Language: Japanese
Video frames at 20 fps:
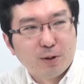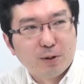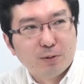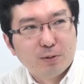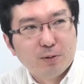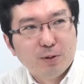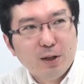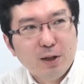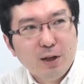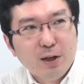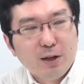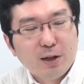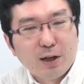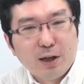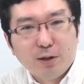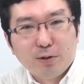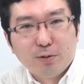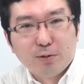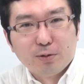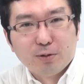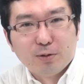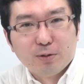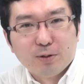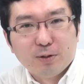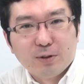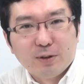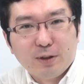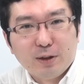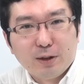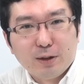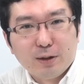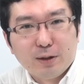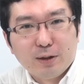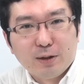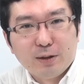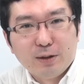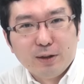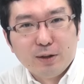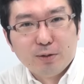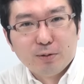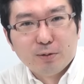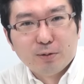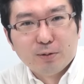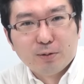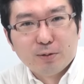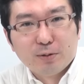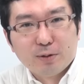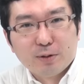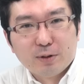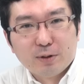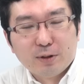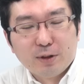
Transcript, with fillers: とあの韓国で例の